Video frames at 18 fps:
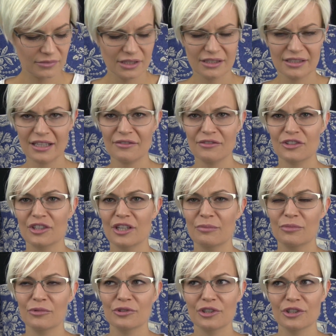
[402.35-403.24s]
I
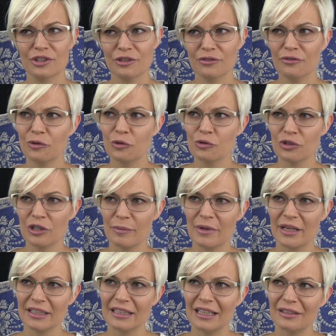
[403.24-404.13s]
zawsze później się
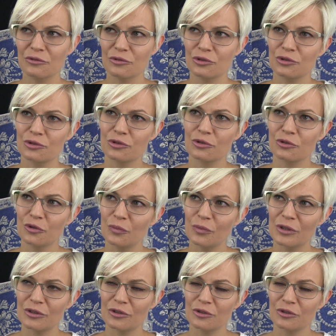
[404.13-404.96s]
wkurzam, jak nawet już coś kupię,